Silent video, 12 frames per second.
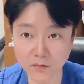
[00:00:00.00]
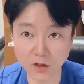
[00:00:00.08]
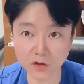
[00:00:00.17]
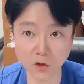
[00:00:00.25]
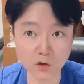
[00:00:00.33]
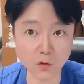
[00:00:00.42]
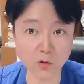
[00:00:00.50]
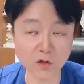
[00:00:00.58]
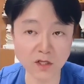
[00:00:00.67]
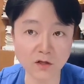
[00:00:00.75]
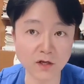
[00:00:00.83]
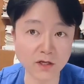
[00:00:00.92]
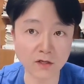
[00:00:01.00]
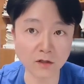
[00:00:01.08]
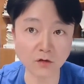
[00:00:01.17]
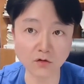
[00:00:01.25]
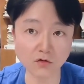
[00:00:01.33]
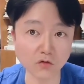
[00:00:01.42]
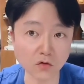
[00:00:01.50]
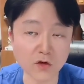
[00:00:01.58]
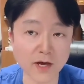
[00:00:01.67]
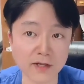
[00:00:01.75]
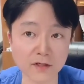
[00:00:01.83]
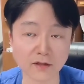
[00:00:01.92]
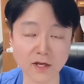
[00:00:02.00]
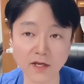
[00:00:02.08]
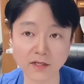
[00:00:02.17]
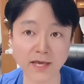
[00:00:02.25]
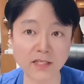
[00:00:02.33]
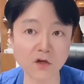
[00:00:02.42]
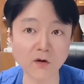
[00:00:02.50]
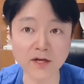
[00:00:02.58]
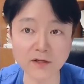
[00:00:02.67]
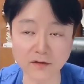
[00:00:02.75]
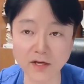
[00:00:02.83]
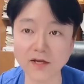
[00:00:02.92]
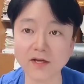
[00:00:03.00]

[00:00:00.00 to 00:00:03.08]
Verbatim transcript: 저절로 리더의 길을 뚫고 나가는 개척하는